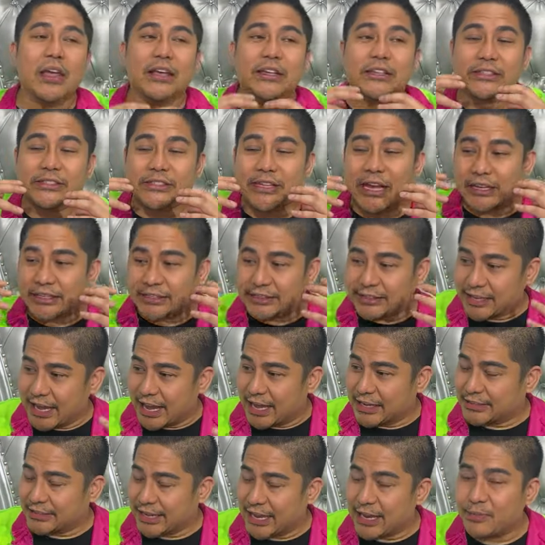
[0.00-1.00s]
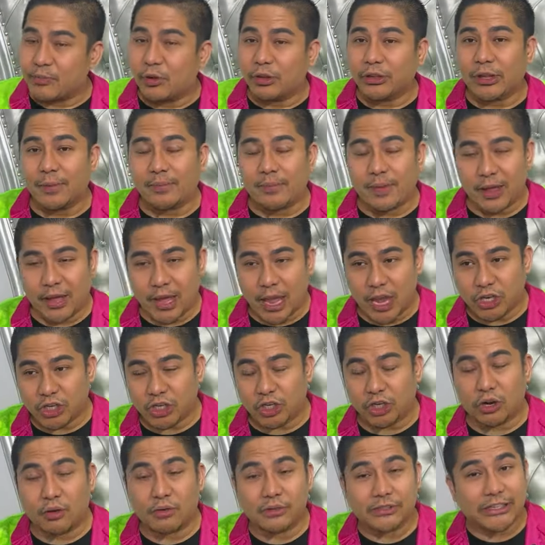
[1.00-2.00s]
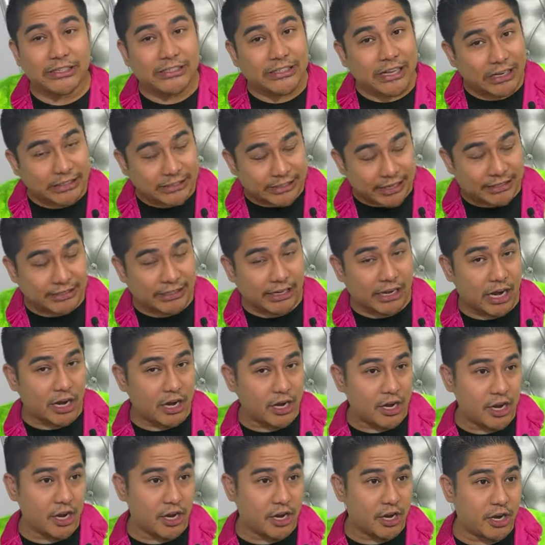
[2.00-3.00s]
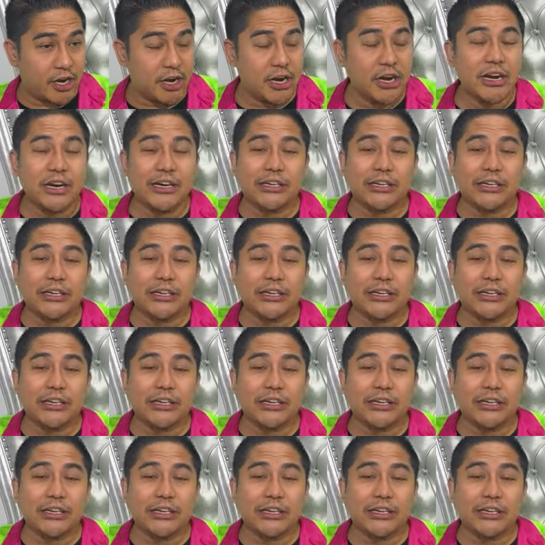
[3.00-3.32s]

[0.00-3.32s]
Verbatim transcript: success in multiplication o sa success career,